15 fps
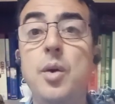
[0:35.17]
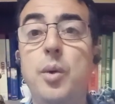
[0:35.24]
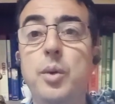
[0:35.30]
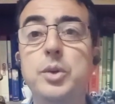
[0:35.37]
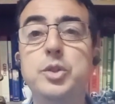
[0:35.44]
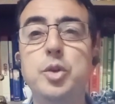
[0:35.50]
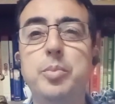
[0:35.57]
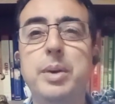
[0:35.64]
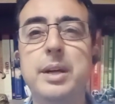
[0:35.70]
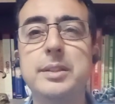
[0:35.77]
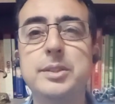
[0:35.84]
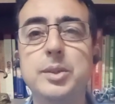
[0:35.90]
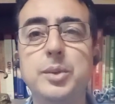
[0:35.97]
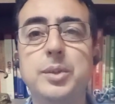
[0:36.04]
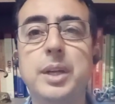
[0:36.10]
onde o
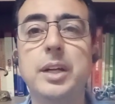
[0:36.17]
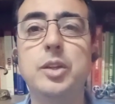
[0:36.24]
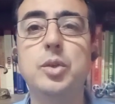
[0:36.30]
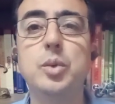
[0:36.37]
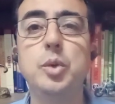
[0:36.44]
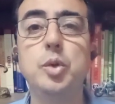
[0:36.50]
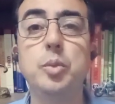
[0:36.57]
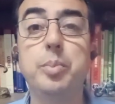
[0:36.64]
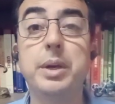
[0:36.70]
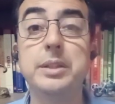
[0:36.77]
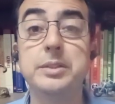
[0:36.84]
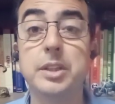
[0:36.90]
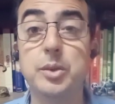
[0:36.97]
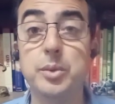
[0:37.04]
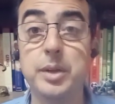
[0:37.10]
Brasil tem tudo
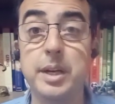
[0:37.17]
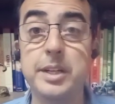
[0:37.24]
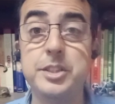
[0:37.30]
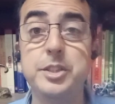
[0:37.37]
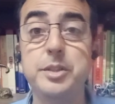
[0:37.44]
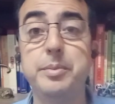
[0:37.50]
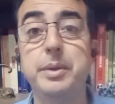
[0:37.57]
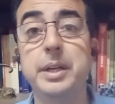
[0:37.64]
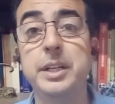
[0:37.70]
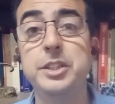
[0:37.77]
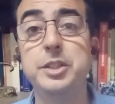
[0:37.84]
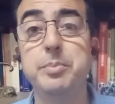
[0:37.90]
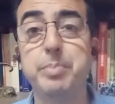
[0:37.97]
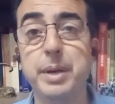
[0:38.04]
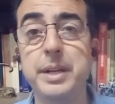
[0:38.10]
para ser um grande,
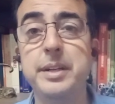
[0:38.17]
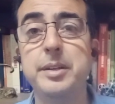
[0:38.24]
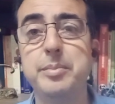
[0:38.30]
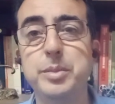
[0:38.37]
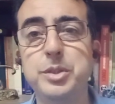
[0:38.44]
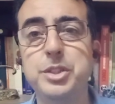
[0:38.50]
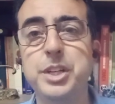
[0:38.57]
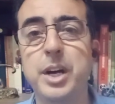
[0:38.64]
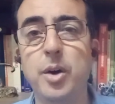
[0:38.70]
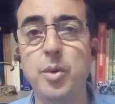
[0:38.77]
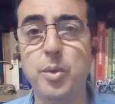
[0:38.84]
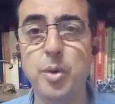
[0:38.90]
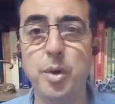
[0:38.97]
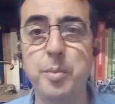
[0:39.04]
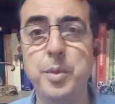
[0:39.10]
grande player
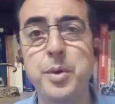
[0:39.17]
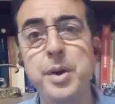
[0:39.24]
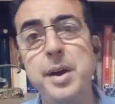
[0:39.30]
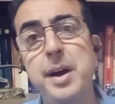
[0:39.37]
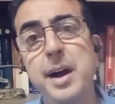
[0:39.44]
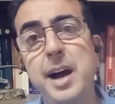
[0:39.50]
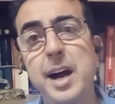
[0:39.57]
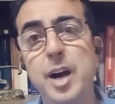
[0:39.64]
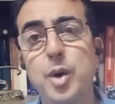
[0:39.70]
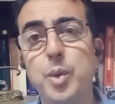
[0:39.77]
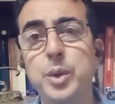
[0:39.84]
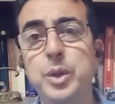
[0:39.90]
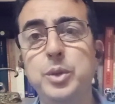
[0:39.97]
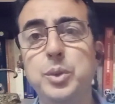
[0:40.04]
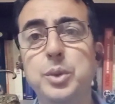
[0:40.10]
mundial, como
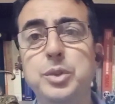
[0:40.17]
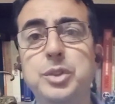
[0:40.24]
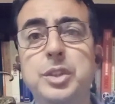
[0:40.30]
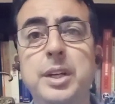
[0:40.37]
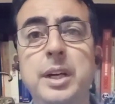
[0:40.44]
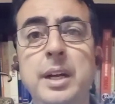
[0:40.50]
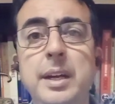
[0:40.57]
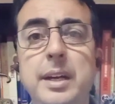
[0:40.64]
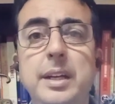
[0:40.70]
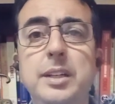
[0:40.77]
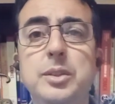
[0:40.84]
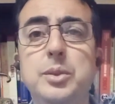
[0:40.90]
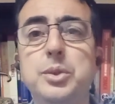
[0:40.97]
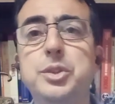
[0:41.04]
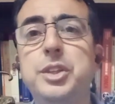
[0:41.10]
agroindústria,
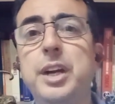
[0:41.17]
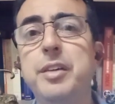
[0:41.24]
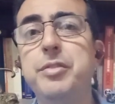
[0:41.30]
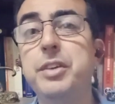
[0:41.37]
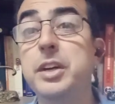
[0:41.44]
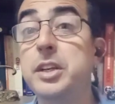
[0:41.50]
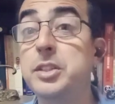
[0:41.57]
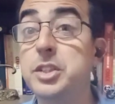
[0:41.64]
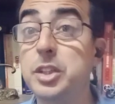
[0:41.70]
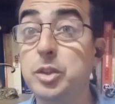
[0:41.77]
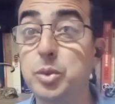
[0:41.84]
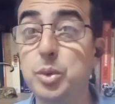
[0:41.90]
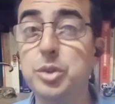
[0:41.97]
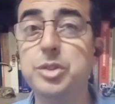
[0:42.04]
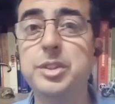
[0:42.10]
indústria verde,
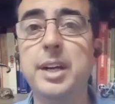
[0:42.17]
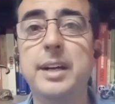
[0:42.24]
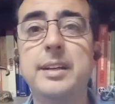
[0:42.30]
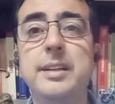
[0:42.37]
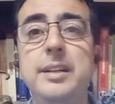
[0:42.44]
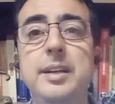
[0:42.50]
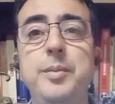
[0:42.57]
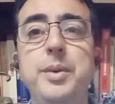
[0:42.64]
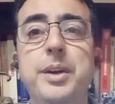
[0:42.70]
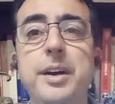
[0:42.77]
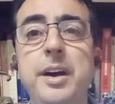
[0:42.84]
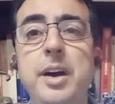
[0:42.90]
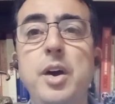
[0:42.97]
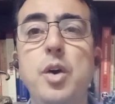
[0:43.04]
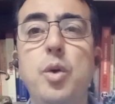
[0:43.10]
indústria
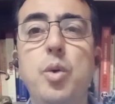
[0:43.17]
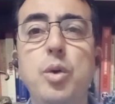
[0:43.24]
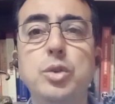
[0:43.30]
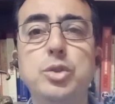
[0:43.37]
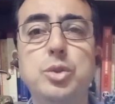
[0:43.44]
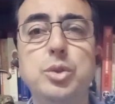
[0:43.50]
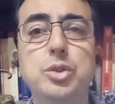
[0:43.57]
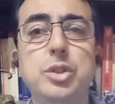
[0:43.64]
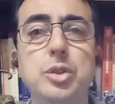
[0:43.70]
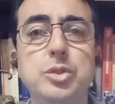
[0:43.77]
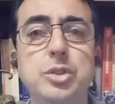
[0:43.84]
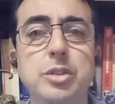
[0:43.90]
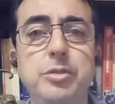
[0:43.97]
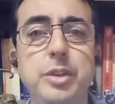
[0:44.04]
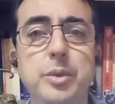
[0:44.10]
química, construção
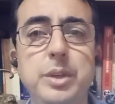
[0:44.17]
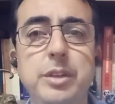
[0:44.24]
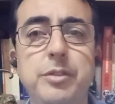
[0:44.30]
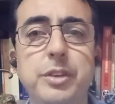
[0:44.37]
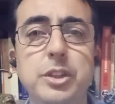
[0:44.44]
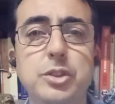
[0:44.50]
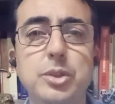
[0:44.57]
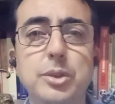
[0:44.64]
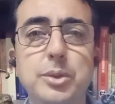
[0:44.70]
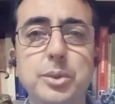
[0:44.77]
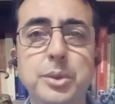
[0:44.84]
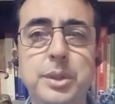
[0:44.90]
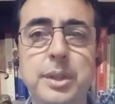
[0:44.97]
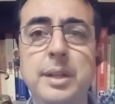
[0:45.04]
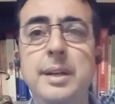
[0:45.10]
civil e
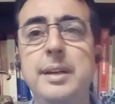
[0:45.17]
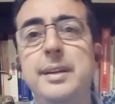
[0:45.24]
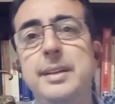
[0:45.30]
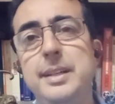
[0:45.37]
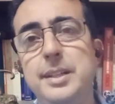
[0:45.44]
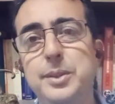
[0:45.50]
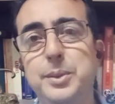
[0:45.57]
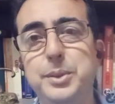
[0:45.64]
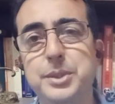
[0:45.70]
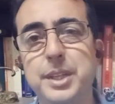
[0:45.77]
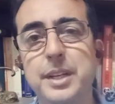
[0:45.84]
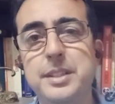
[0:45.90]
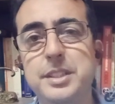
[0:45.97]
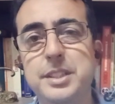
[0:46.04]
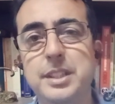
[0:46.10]
infraestrutura e
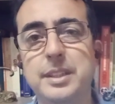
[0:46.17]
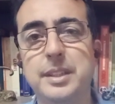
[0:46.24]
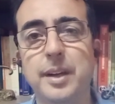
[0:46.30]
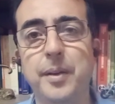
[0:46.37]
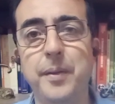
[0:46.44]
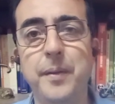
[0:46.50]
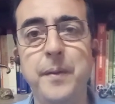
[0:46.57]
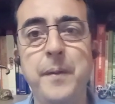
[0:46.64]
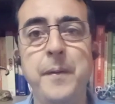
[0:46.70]
indústria digital.